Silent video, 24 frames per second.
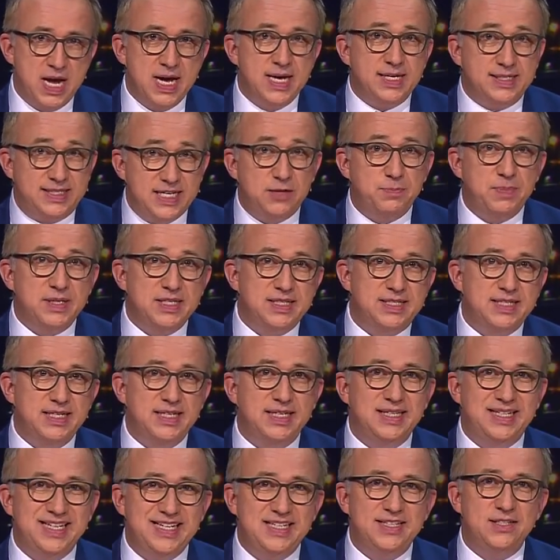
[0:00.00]
Sieht man
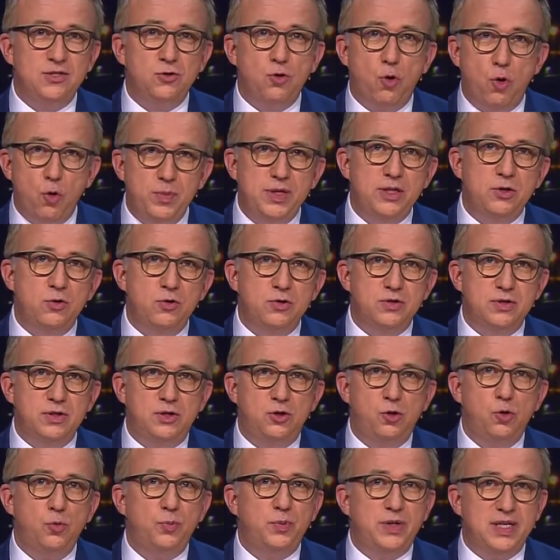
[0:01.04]
sich diesen ominösen
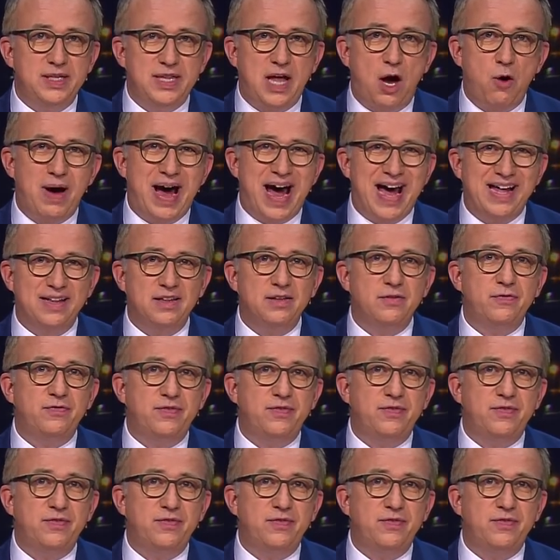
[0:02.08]
Club genauer an,